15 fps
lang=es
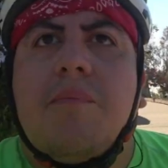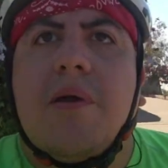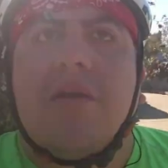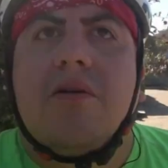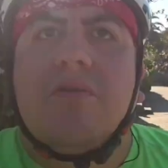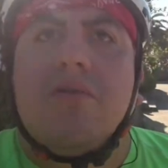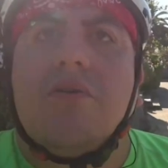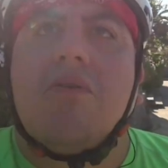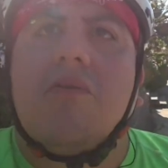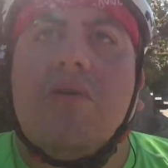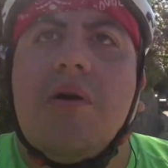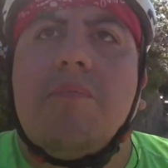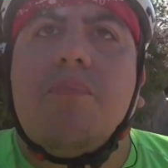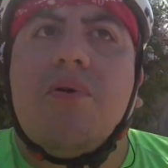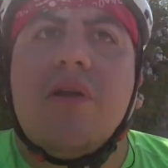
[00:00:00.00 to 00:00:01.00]
pero
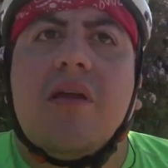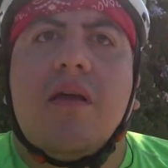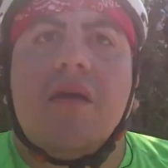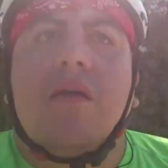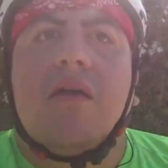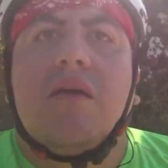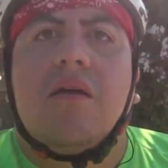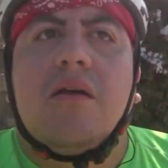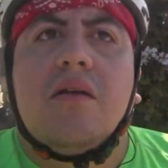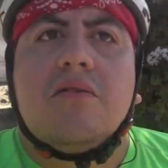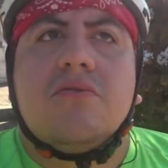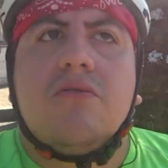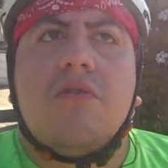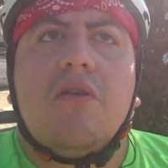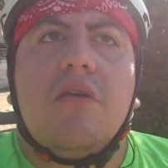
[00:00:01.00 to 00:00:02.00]
es porque
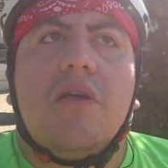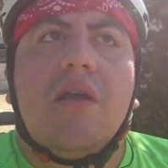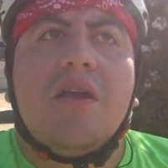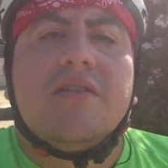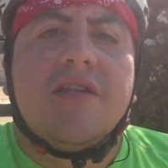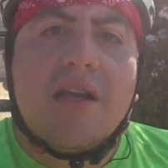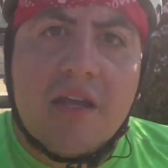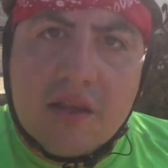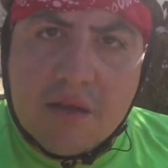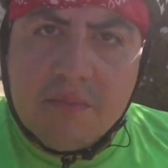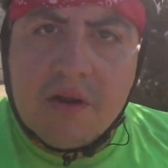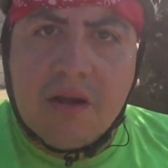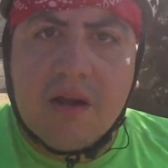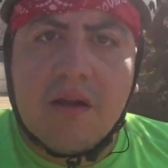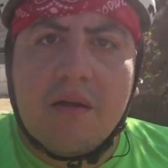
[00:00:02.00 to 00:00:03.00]
soy exigente
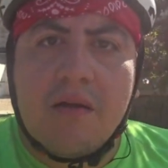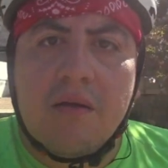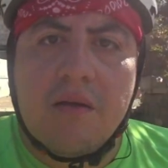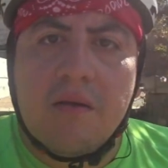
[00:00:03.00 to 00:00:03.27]
para,